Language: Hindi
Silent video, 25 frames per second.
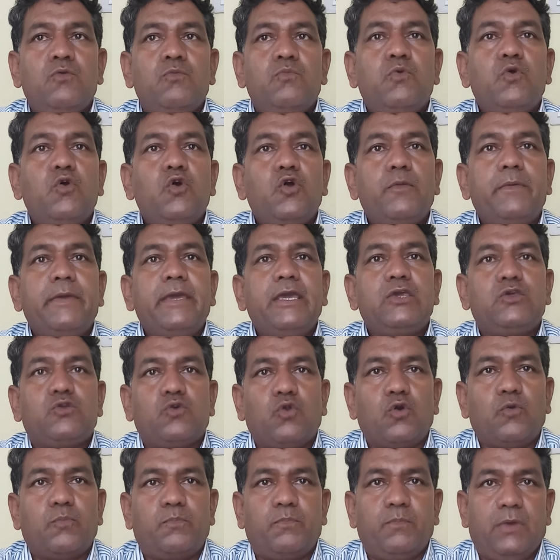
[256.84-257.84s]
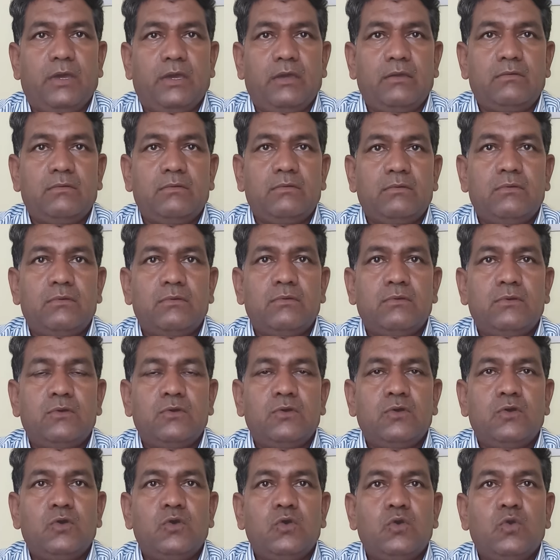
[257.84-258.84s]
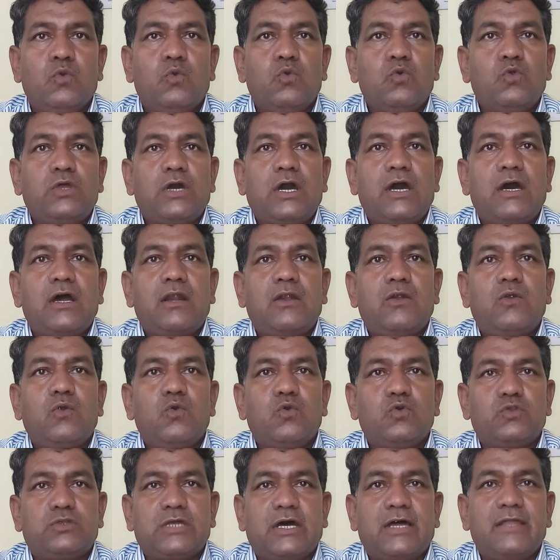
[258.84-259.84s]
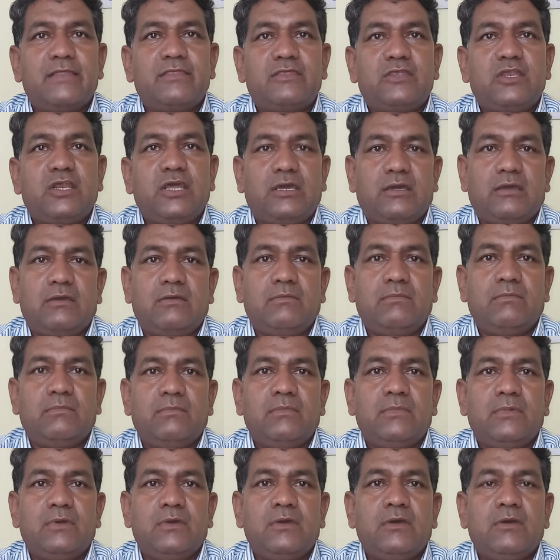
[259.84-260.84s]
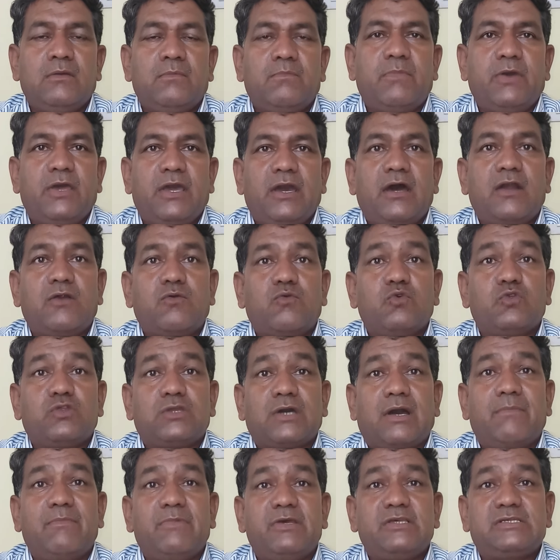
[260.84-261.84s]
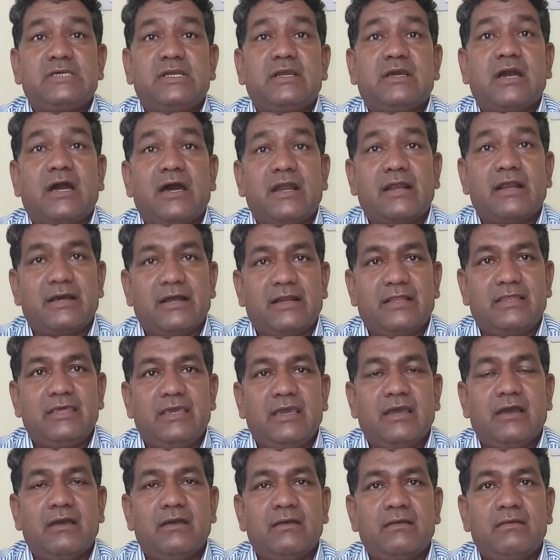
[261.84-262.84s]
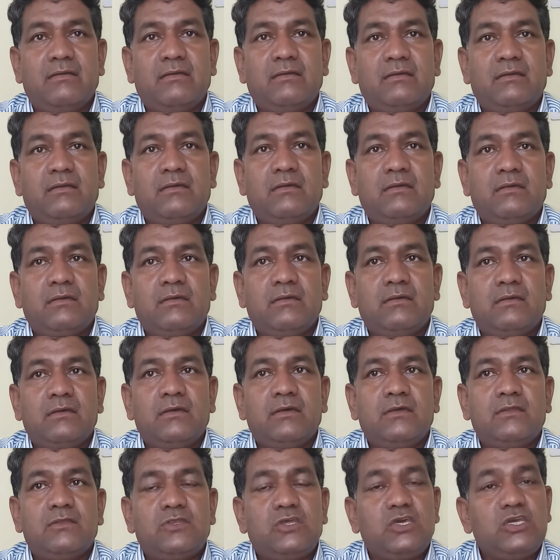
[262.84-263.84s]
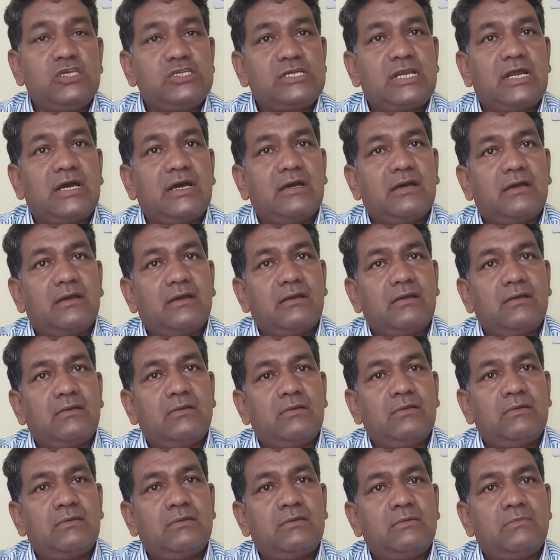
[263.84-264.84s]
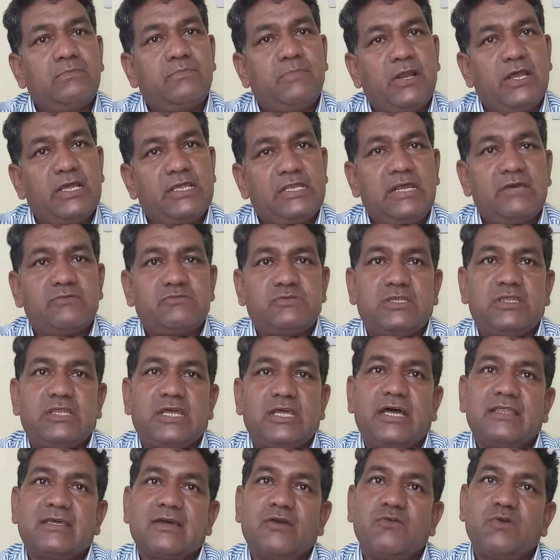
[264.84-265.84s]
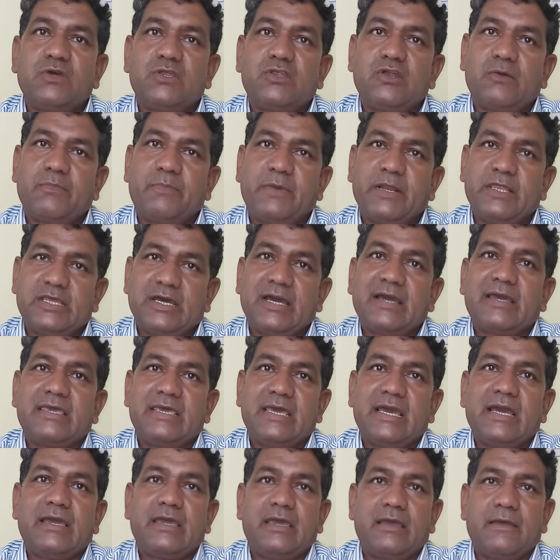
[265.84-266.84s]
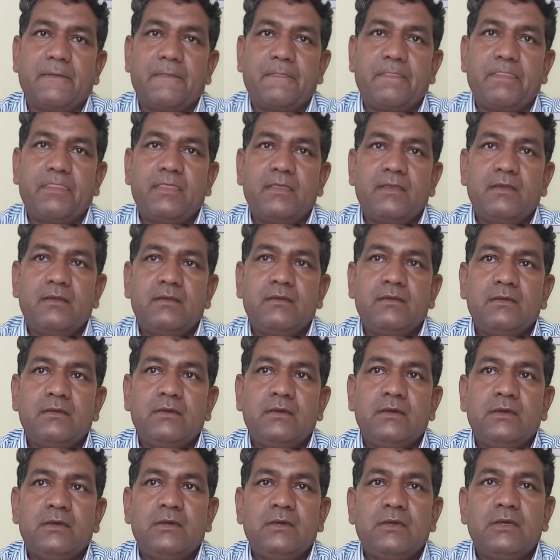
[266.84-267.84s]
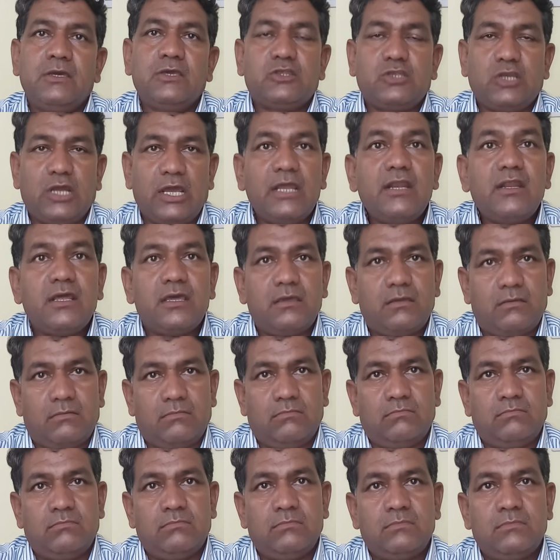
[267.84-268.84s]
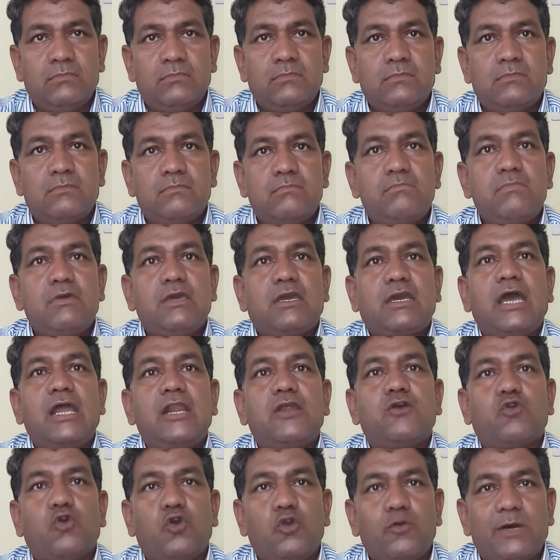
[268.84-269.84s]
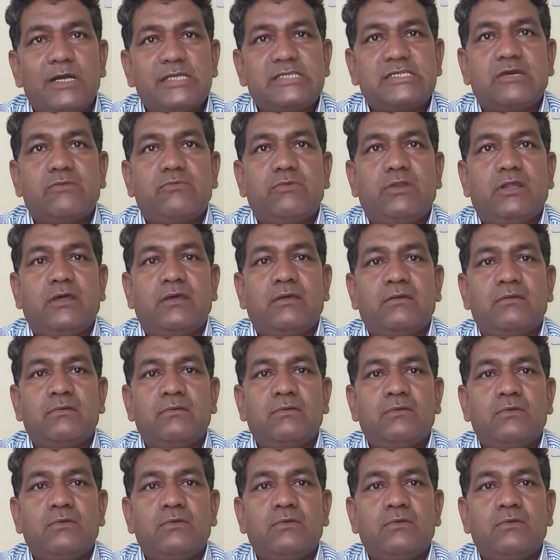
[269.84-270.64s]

पूर्वी यूरोप में उदार लोकतांत्रिक बयार को थामने से इनकार कर दिया तीसरा ब्रेजनेव सिद्धांत का उनके द्वारा परित्याग किया गया इतना ही नहीं मिखाइल गोरबाचेव ने